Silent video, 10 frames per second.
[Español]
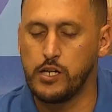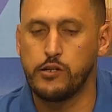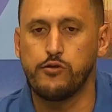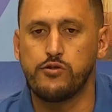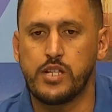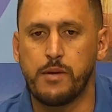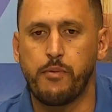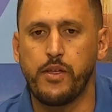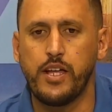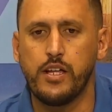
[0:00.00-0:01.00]
Y son tres
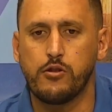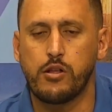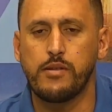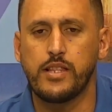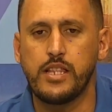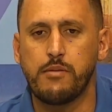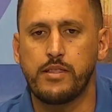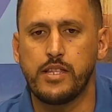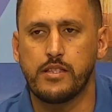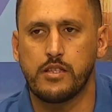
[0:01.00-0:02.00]
poderes totalmente
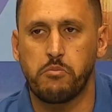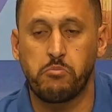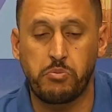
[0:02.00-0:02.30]
independientes.